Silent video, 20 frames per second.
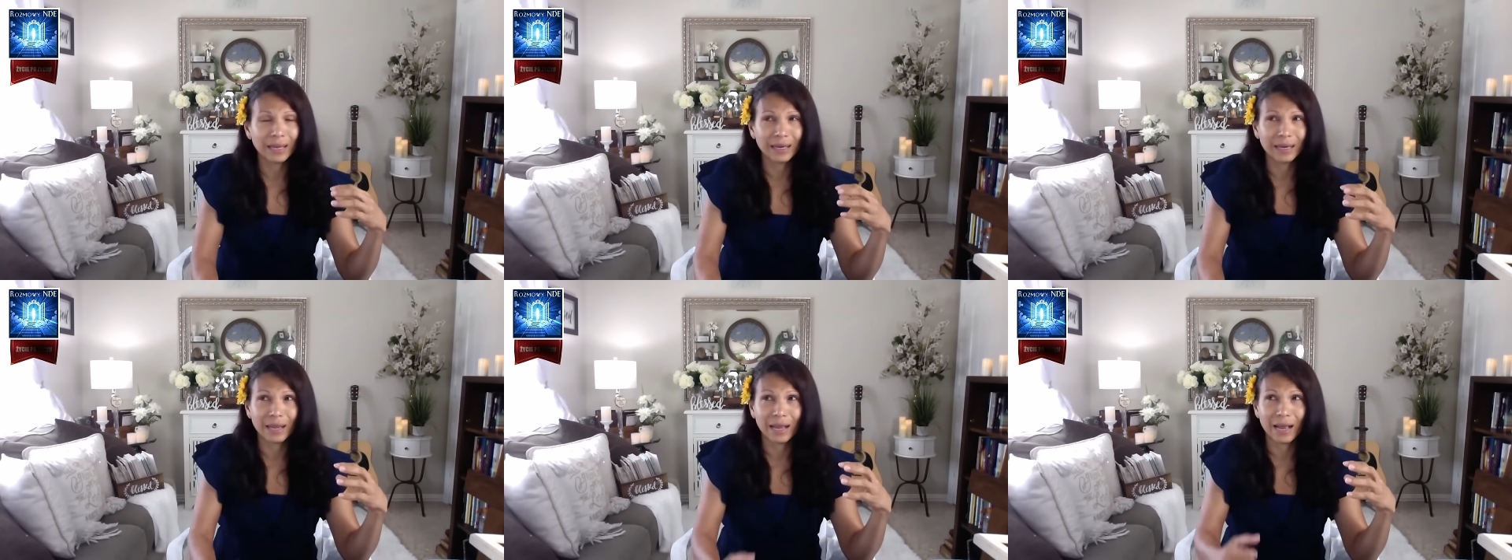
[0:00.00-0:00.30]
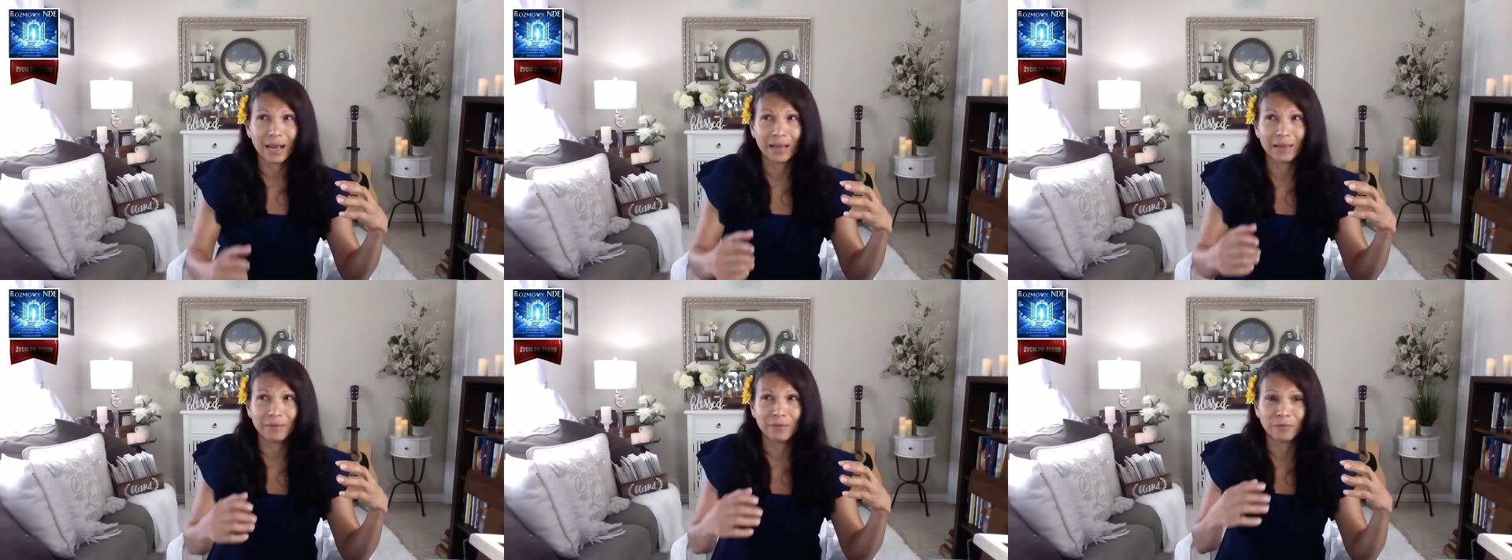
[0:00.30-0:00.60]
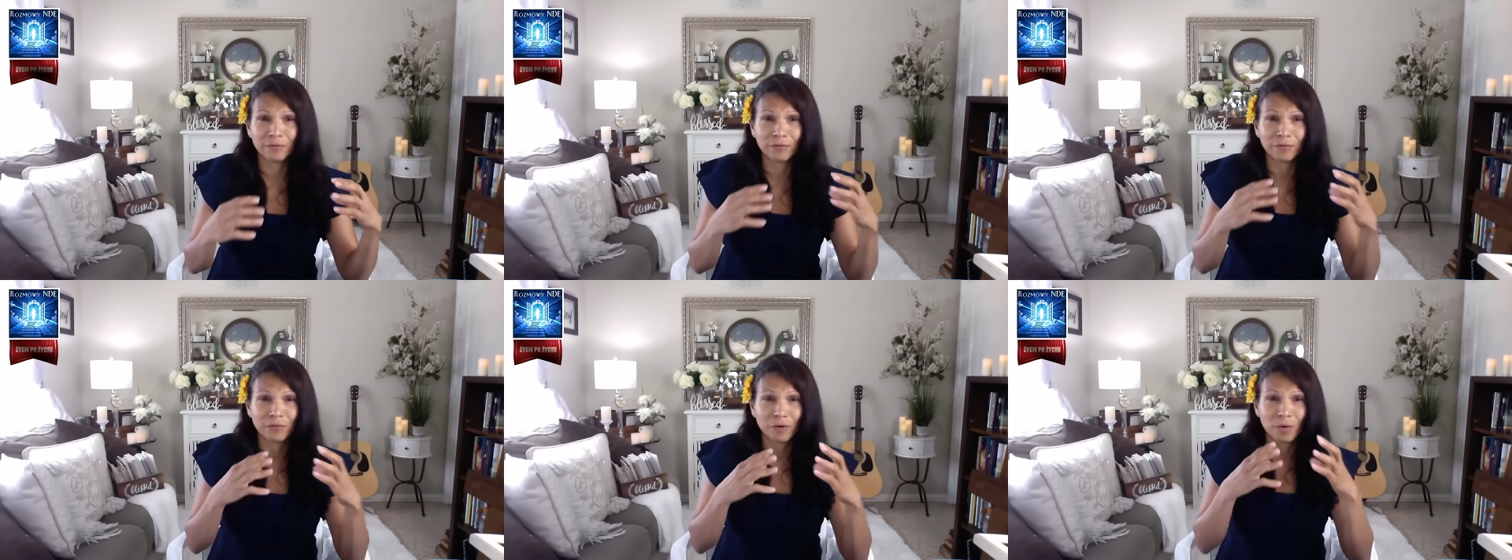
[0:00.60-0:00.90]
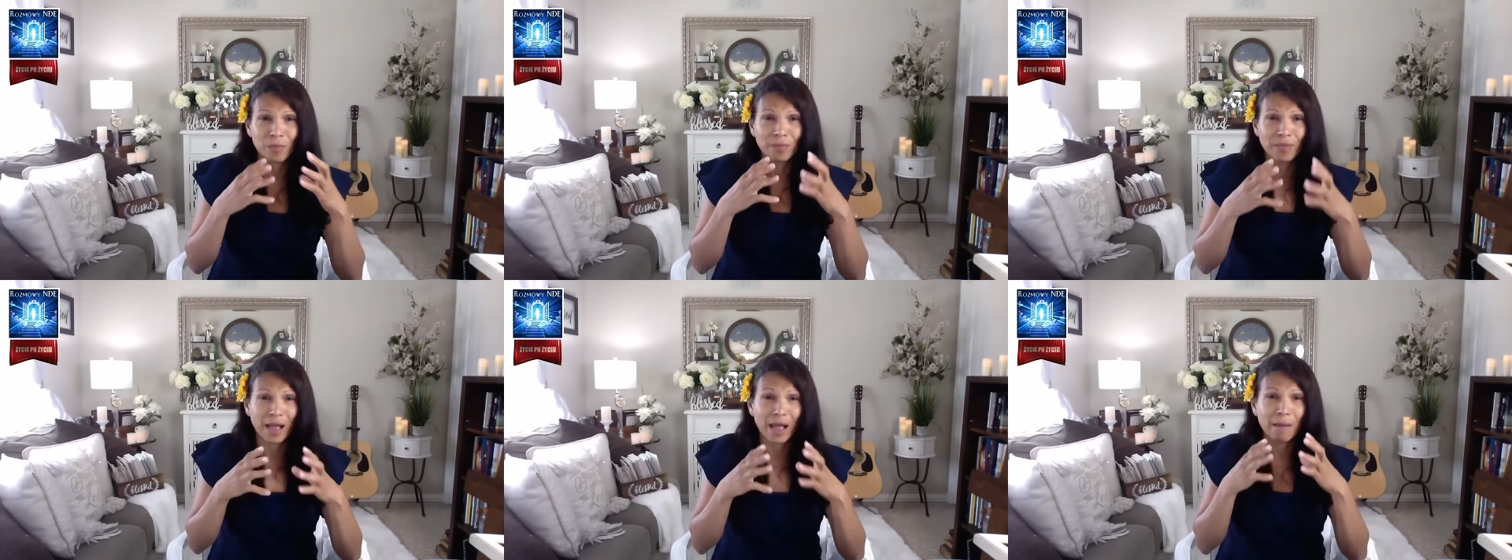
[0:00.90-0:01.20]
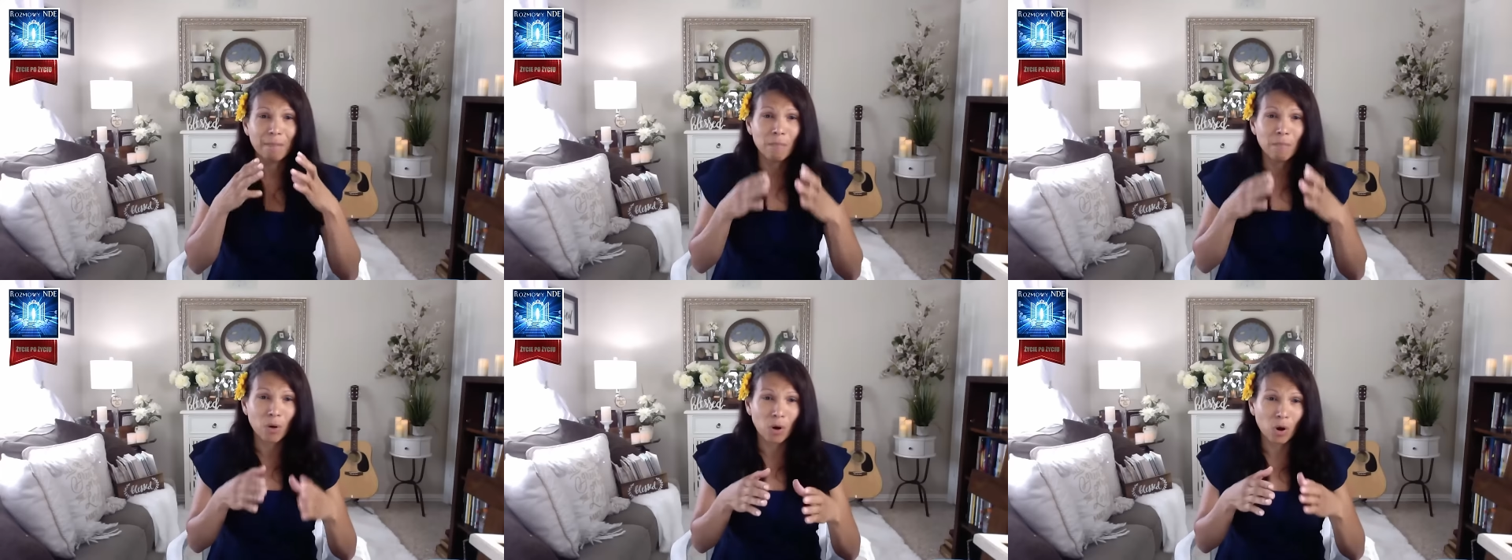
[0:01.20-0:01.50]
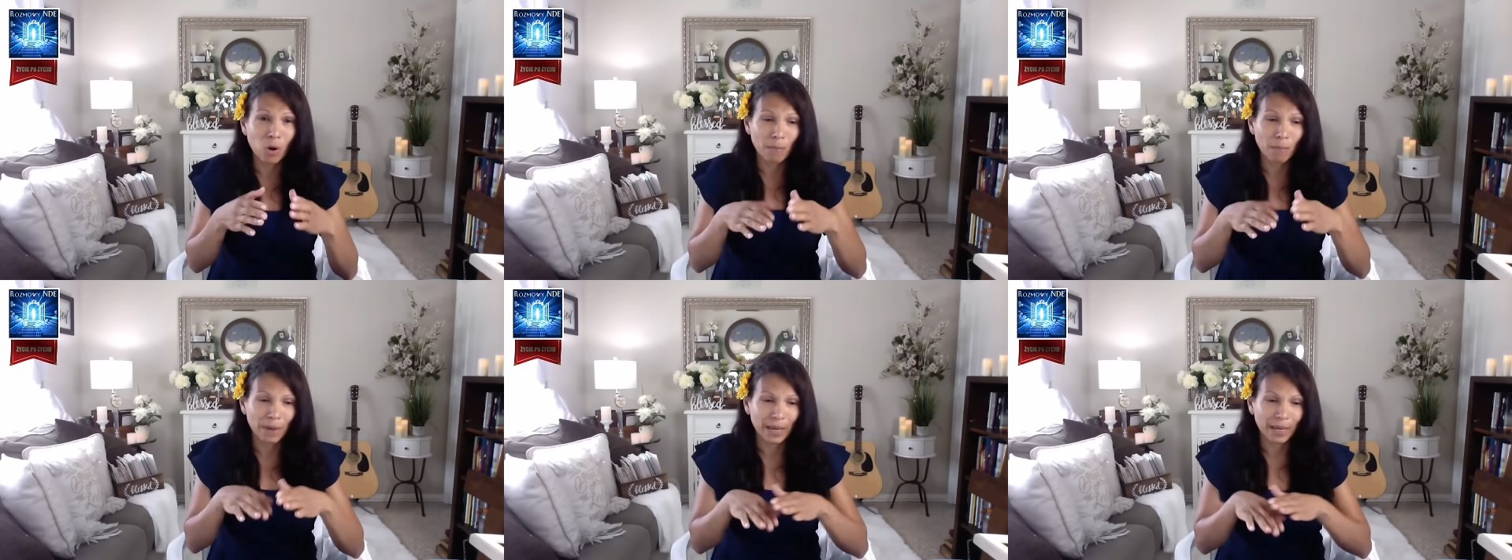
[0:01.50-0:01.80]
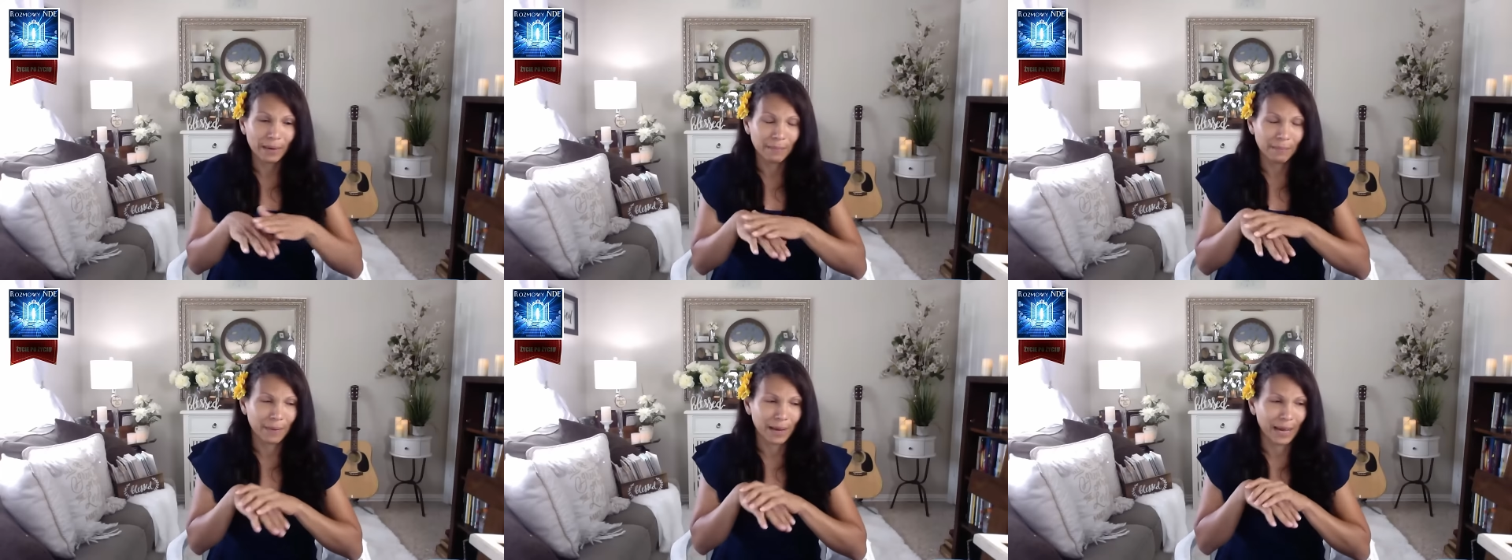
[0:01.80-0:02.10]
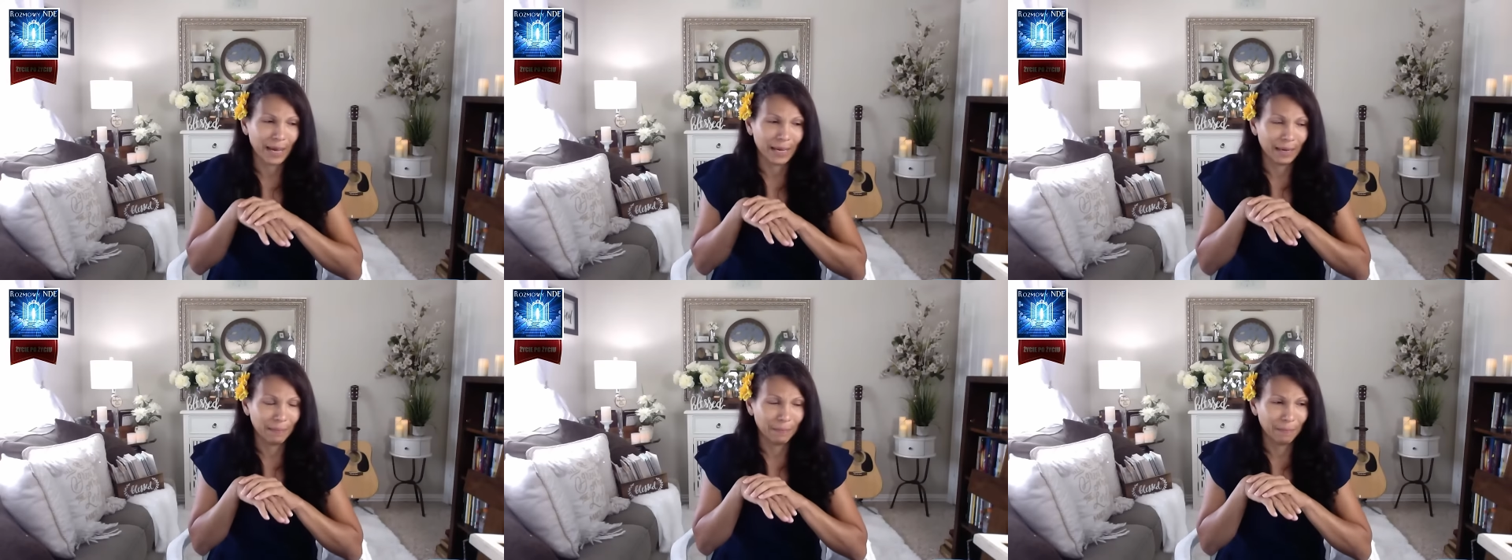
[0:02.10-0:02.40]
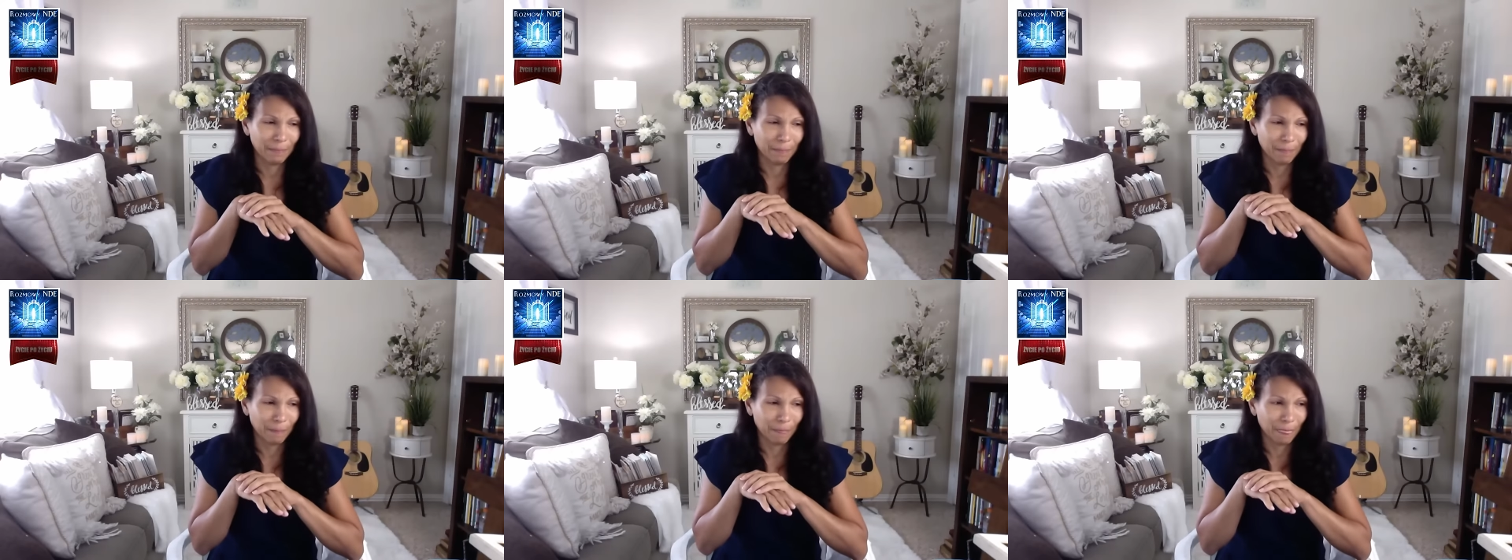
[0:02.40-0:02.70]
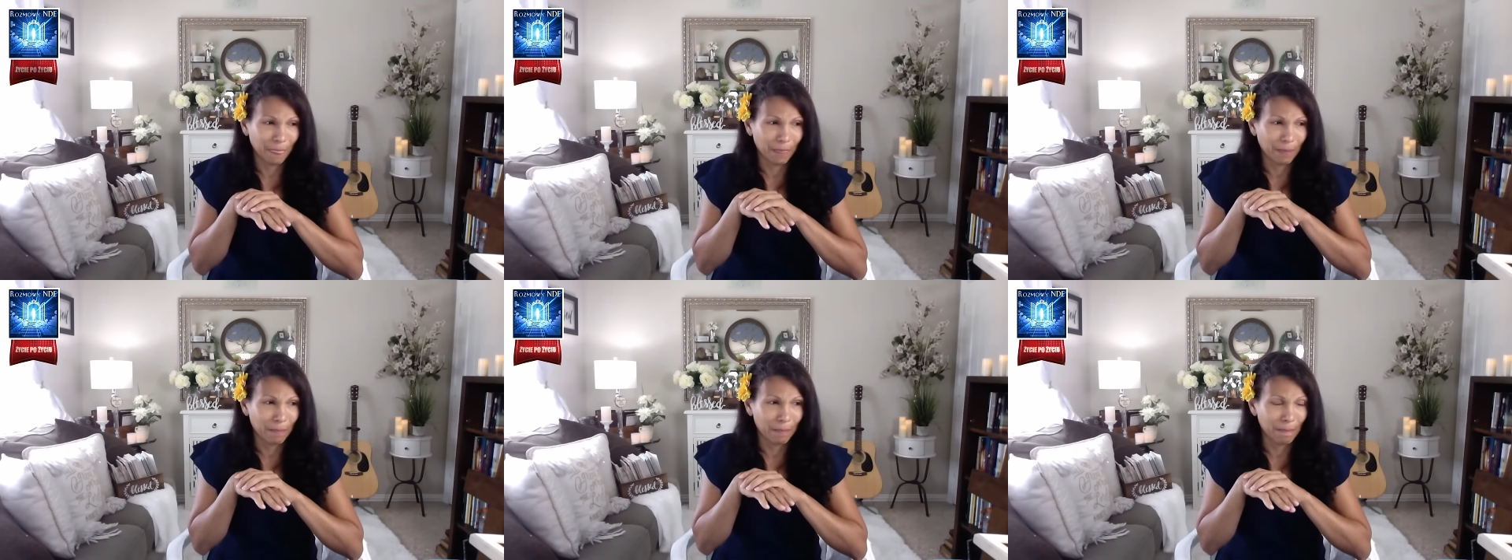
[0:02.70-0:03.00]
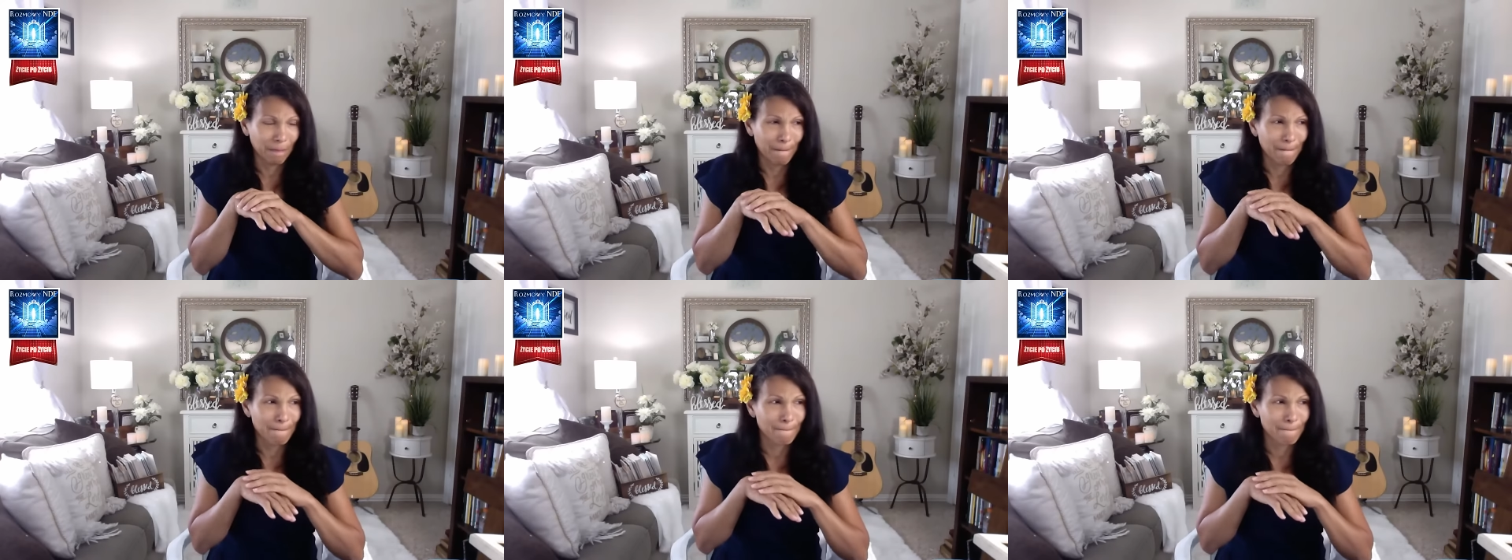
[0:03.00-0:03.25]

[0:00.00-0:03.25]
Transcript: I od tego momentu moja dusza